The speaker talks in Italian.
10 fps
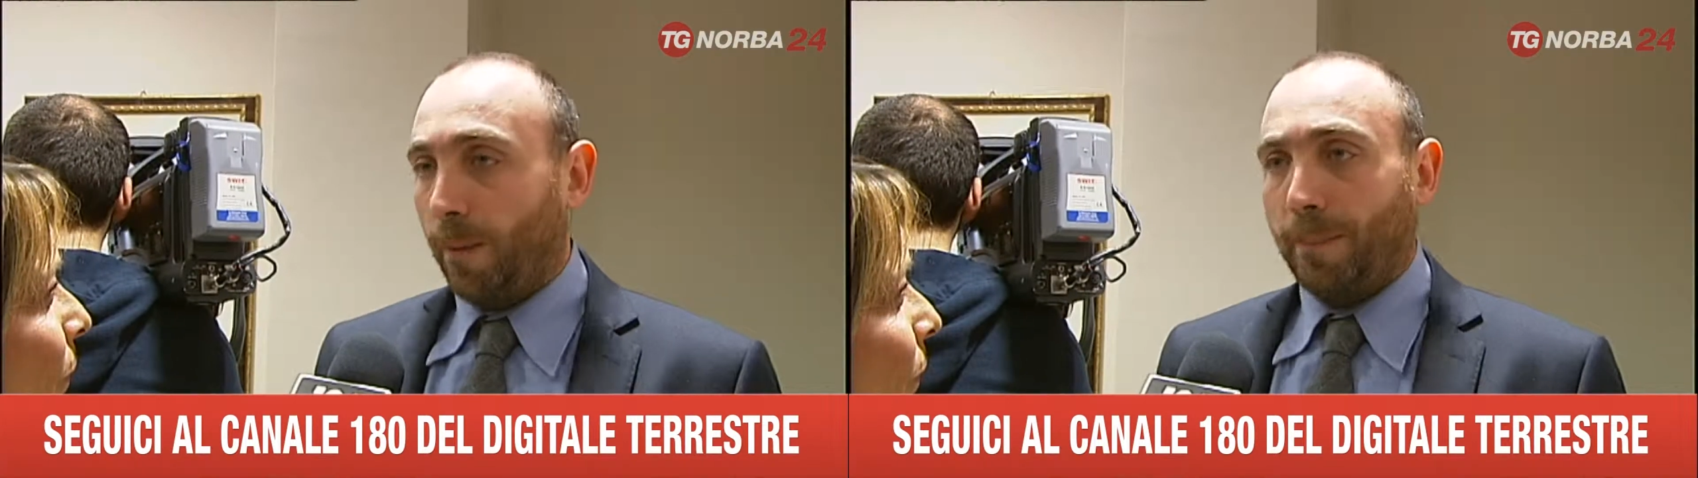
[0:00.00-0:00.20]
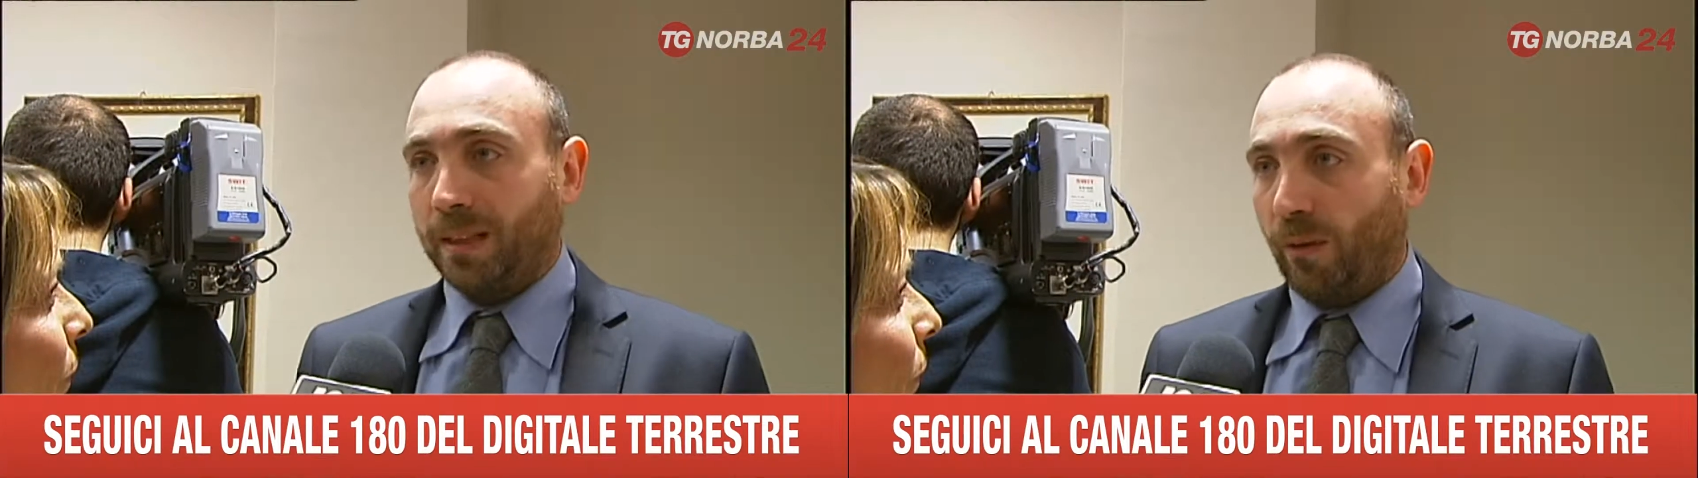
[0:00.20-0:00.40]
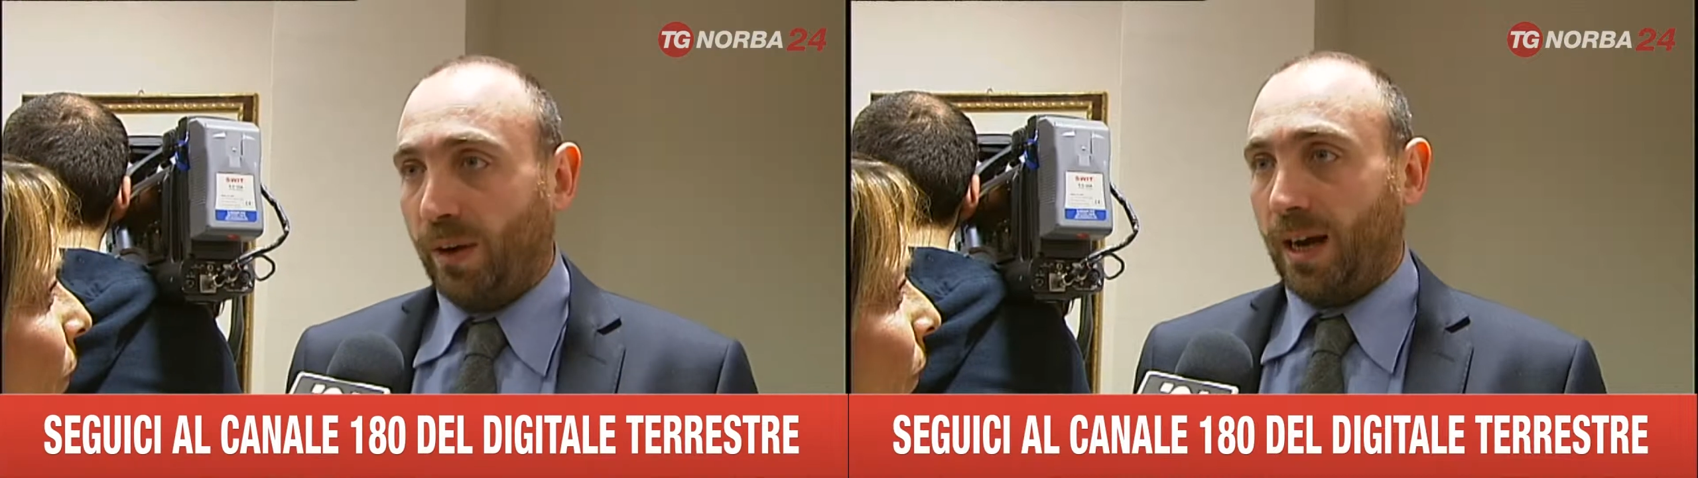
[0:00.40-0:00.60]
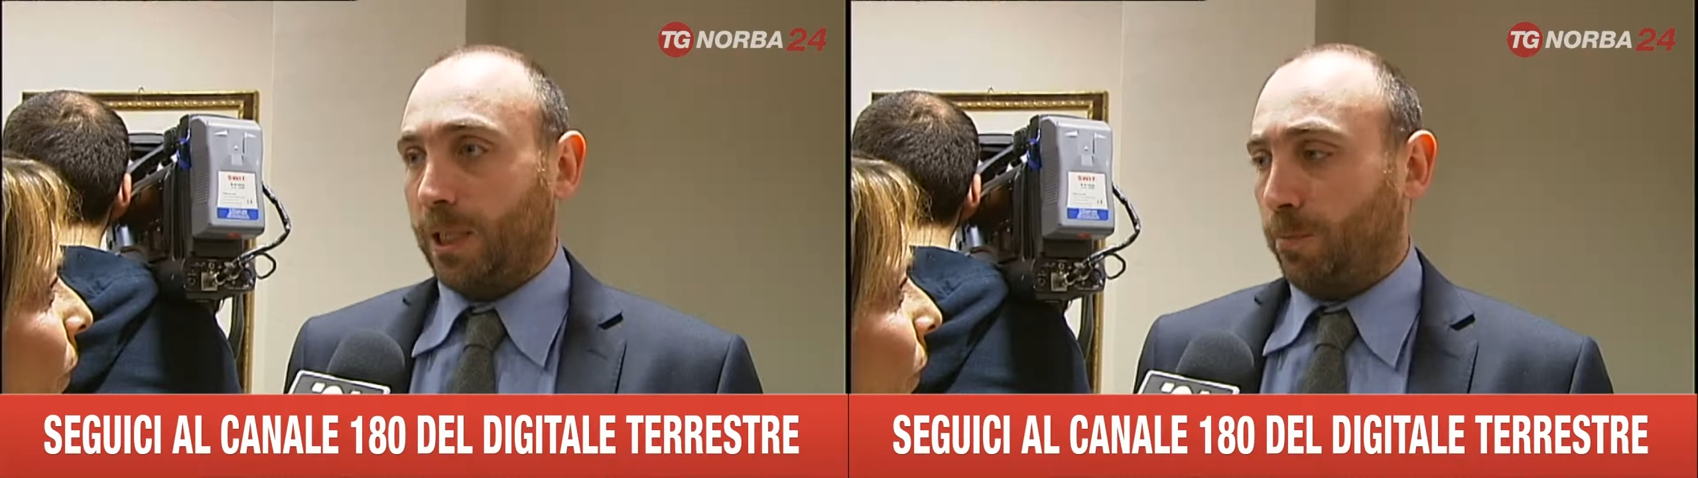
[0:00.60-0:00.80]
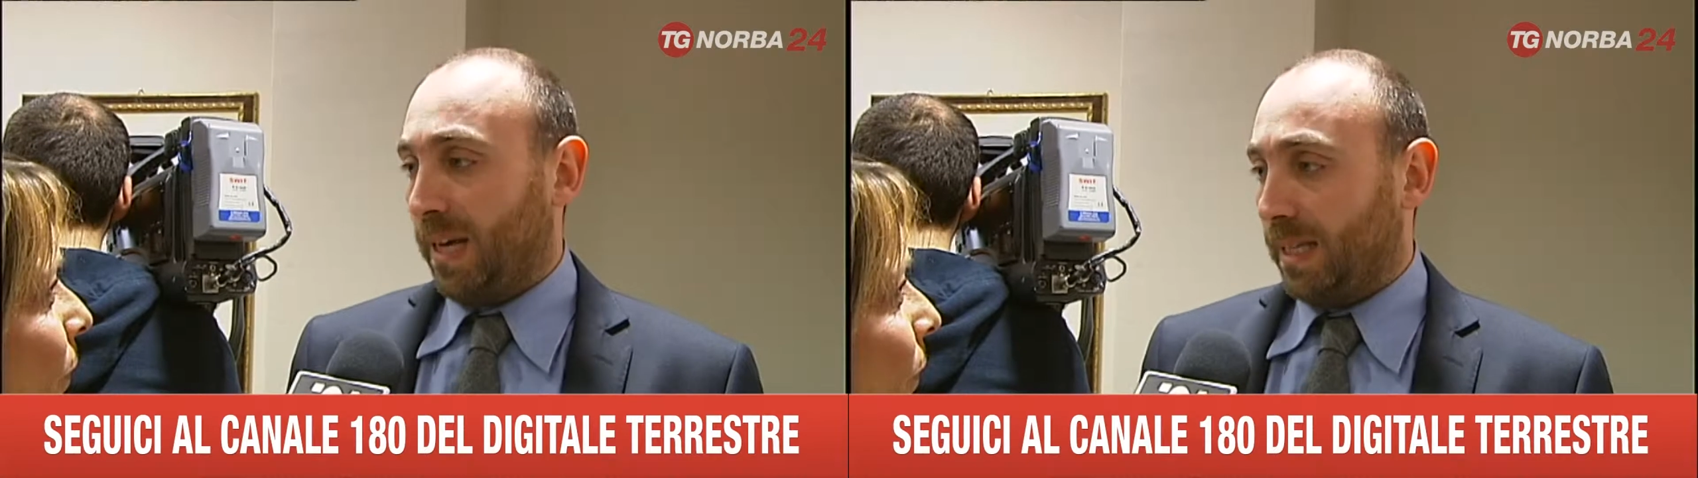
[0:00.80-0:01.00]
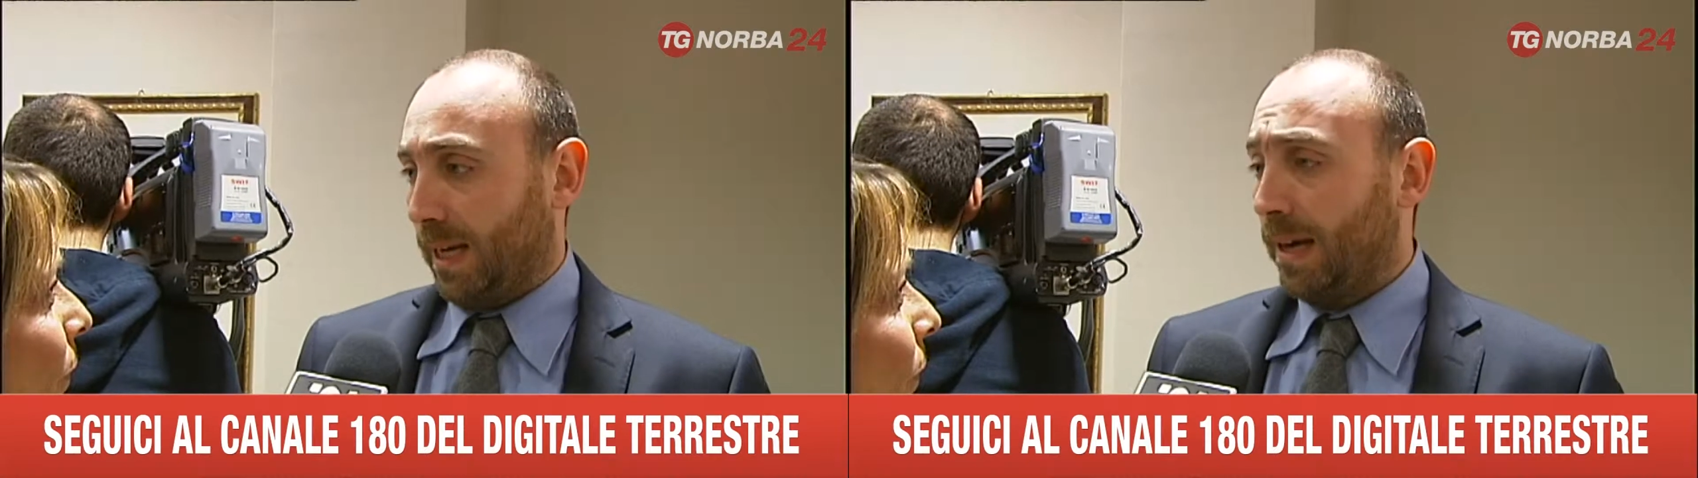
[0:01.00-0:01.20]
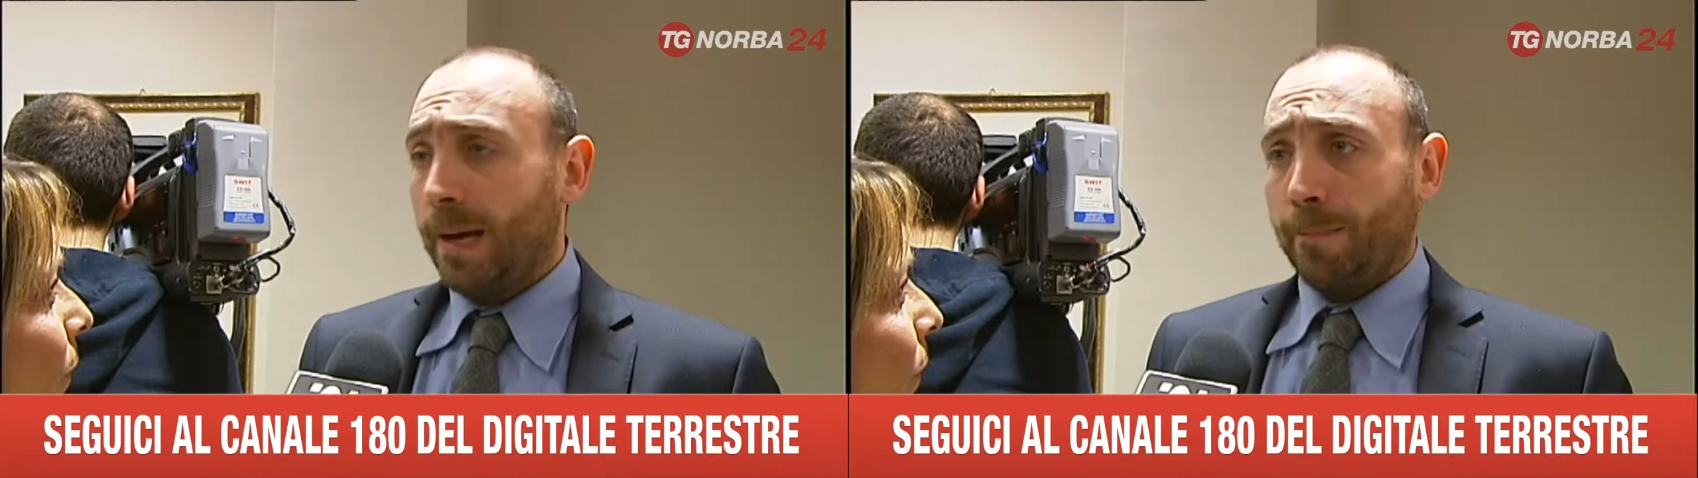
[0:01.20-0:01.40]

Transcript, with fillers: a parte fare la spesa